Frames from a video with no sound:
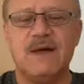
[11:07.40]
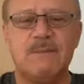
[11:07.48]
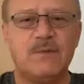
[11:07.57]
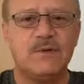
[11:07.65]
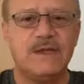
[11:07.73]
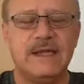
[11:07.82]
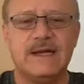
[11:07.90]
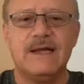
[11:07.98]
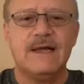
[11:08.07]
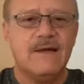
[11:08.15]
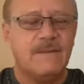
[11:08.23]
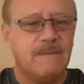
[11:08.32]
a poder
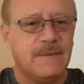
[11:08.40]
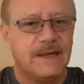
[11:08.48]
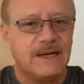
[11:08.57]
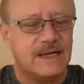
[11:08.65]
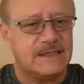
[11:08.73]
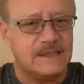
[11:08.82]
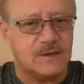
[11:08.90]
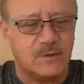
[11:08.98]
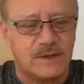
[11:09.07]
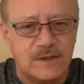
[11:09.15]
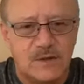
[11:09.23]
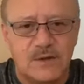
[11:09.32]
ver las
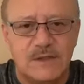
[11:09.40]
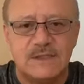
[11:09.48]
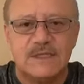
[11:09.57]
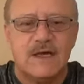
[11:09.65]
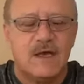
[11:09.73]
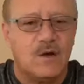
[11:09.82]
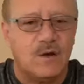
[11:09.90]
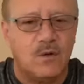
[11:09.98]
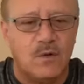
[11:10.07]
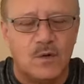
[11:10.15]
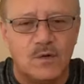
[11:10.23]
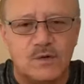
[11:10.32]
situaciones
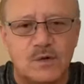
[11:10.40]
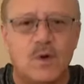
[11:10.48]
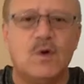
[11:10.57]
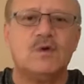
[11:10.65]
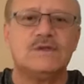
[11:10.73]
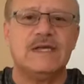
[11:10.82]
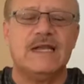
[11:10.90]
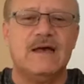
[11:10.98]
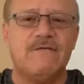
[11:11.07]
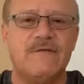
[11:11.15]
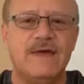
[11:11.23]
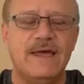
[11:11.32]
con los ojos de la
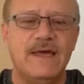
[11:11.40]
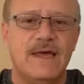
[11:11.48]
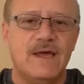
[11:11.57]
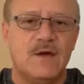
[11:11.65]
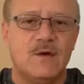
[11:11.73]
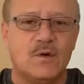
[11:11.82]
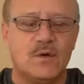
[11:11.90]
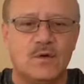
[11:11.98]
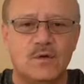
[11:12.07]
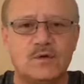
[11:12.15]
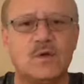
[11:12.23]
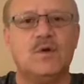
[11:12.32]
fe, con
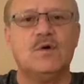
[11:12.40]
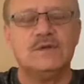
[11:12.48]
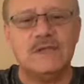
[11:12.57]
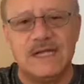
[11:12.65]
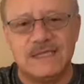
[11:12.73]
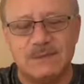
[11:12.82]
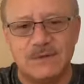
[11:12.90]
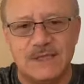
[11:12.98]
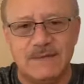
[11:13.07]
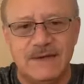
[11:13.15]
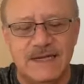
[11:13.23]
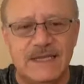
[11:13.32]
los ojos de las
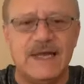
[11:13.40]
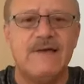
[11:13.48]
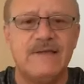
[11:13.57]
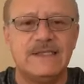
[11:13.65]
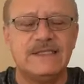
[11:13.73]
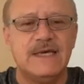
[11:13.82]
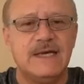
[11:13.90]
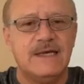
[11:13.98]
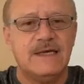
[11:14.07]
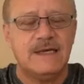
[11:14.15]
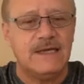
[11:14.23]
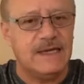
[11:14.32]
posibilidades
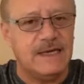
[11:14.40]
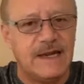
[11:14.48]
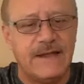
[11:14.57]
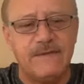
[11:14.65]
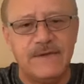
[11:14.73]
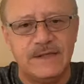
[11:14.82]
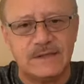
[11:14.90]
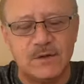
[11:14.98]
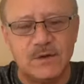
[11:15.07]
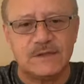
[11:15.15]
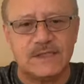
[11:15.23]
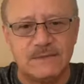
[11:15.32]
y grandes
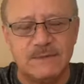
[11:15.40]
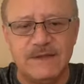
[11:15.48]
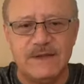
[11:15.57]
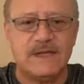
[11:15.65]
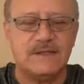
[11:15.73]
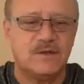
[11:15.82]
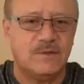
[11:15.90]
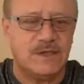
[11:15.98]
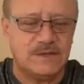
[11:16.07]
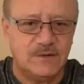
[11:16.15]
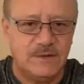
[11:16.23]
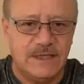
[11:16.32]
cosas vendrán sobre
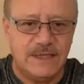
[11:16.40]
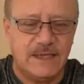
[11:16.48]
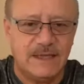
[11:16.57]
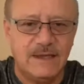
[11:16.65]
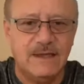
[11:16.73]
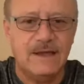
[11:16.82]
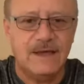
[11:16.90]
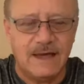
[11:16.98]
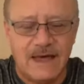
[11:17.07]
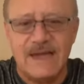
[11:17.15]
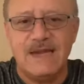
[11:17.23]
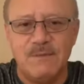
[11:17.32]
su vida.
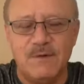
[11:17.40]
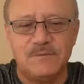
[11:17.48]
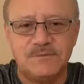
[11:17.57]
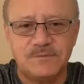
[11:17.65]
Ánimo,